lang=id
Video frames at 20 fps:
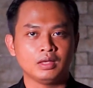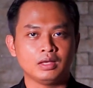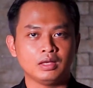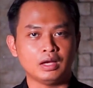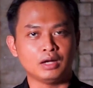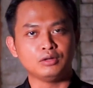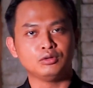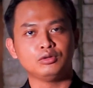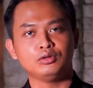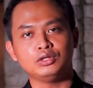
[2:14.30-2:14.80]

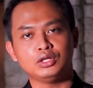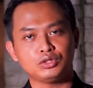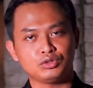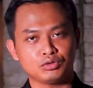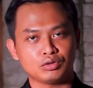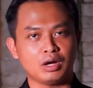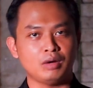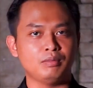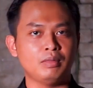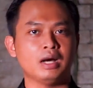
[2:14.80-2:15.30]
Yang dulunya
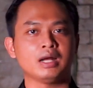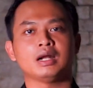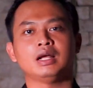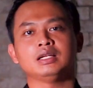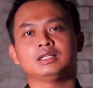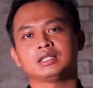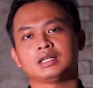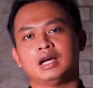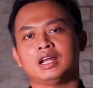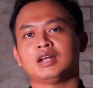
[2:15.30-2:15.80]
suka
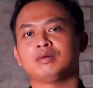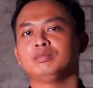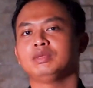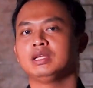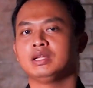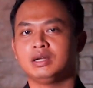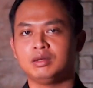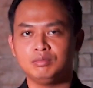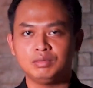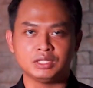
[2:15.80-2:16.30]
marah sekarang
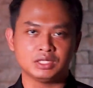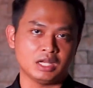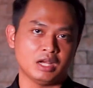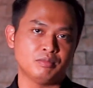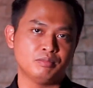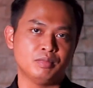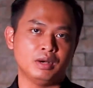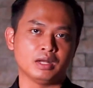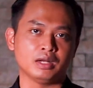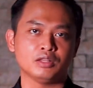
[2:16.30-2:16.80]
menjadi lebih
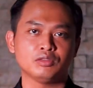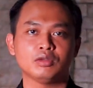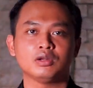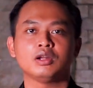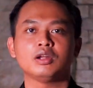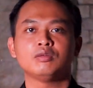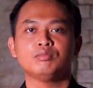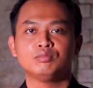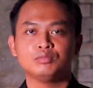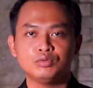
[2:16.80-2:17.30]
sabar itu
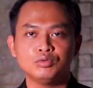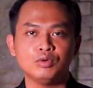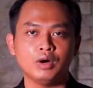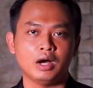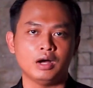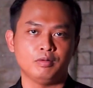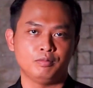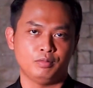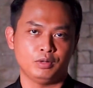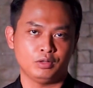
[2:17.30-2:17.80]
adalah
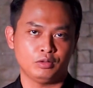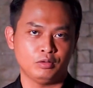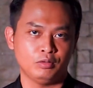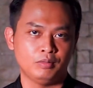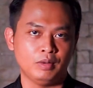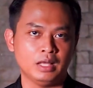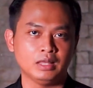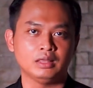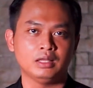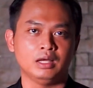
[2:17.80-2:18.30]
buah
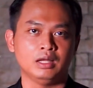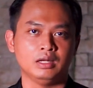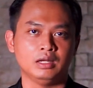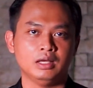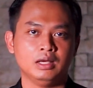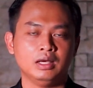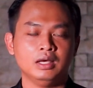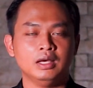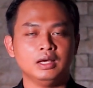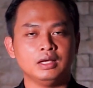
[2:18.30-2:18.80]
pertobatan.
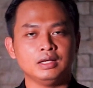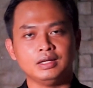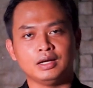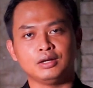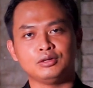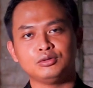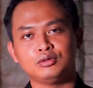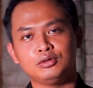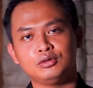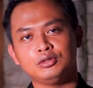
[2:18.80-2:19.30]

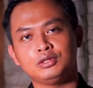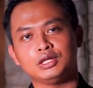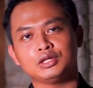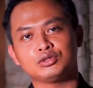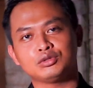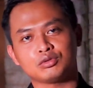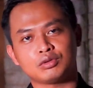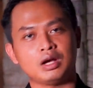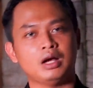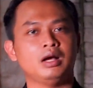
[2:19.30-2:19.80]
Yang dulunya
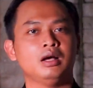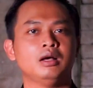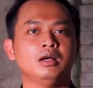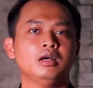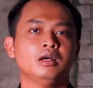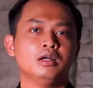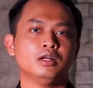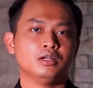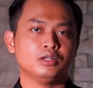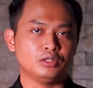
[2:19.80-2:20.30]
suka
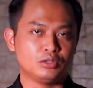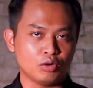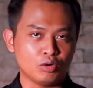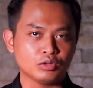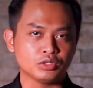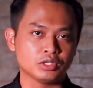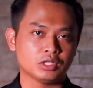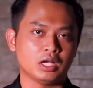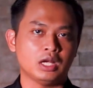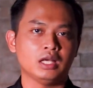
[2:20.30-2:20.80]

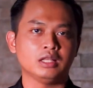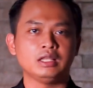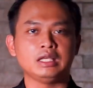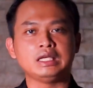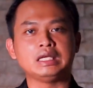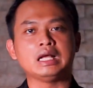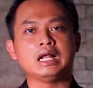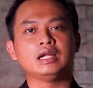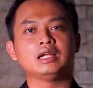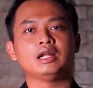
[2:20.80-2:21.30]
dosa,
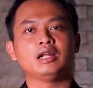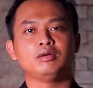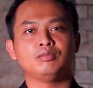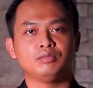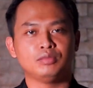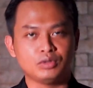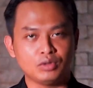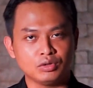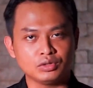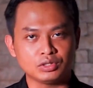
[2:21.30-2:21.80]
tinggal
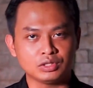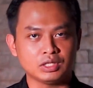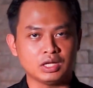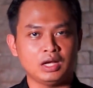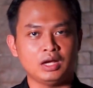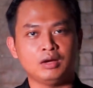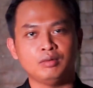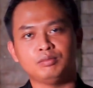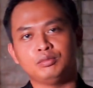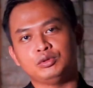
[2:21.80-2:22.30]
dalam
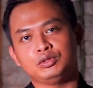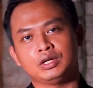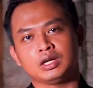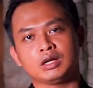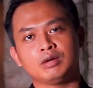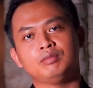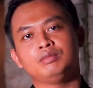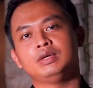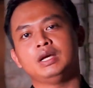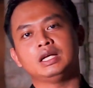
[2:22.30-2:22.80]
dosa, punya
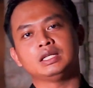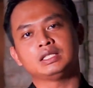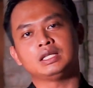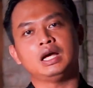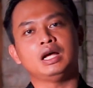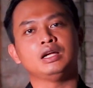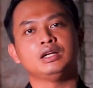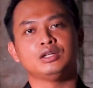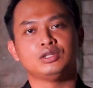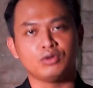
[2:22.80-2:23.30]

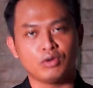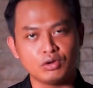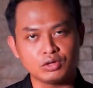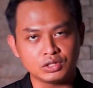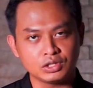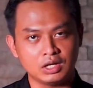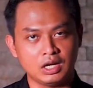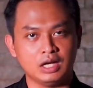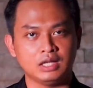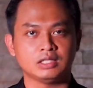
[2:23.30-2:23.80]
kebiasaan
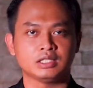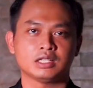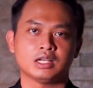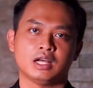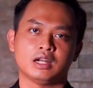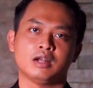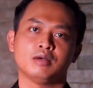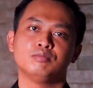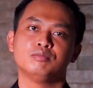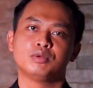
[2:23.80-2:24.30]
dosa,
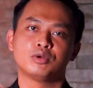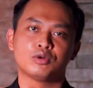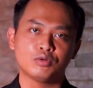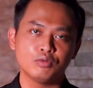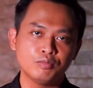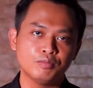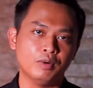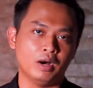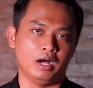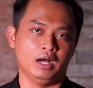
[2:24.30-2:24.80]
sekarang
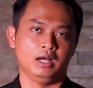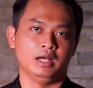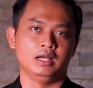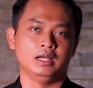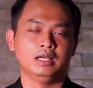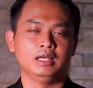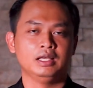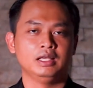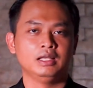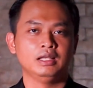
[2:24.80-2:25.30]
berubah.
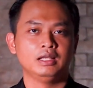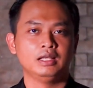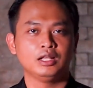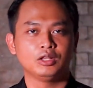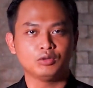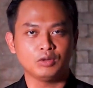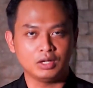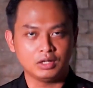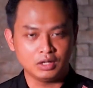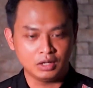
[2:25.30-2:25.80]

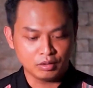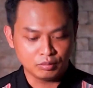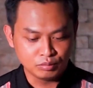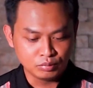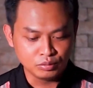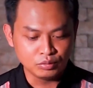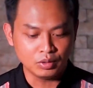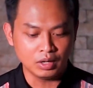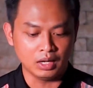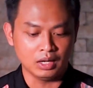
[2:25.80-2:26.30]
Itu adalah
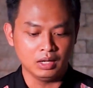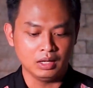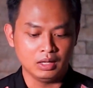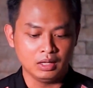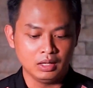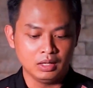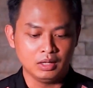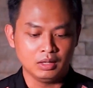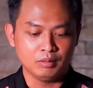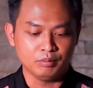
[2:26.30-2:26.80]
buah
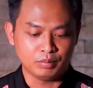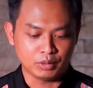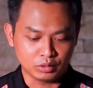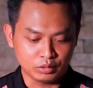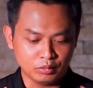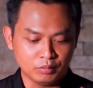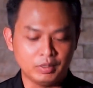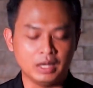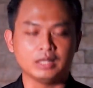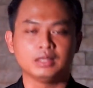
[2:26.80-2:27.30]

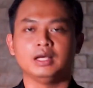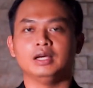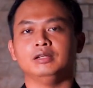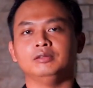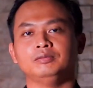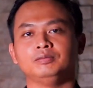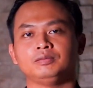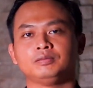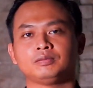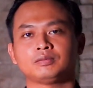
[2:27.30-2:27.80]

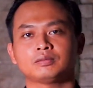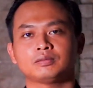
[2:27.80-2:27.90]
pertobatan.